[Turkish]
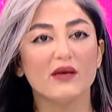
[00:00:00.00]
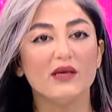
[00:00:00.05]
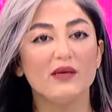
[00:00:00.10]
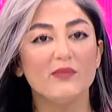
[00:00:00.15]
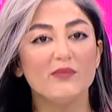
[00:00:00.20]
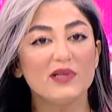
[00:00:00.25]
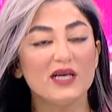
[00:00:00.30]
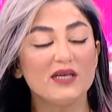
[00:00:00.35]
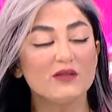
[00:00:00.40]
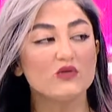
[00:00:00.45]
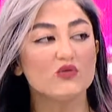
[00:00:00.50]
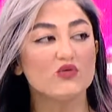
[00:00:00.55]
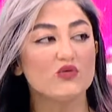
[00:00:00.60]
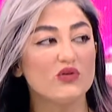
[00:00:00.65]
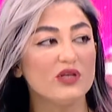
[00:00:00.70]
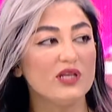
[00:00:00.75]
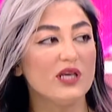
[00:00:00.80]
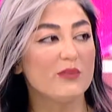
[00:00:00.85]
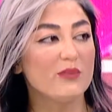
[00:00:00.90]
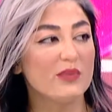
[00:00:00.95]
implant
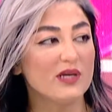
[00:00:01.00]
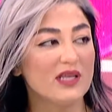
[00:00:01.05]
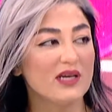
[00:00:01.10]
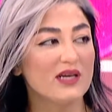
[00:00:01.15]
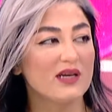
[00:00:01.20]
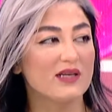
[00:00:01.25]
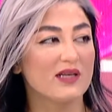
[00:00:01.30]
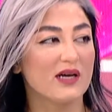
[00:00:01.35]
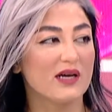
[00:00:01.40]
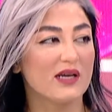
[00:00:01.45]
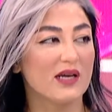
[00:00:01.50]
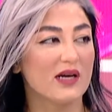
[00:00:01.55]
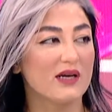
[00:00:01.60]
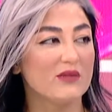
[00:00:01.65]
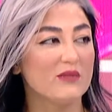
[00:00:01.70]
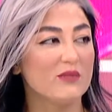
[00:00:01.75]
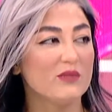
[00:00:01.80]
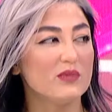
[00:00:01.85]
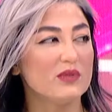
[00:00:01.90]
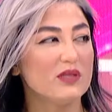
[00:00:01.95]
üstünü yapana kadar
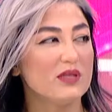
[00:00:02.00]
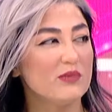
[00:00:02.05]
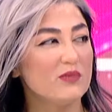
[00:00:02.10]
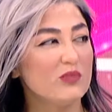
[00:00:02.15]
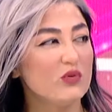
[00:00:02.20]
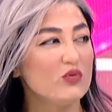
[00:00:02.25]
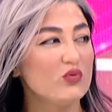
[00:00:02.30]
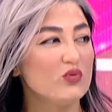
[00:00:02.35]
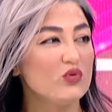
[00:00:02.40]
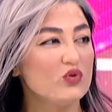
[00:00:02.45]
yani işte bu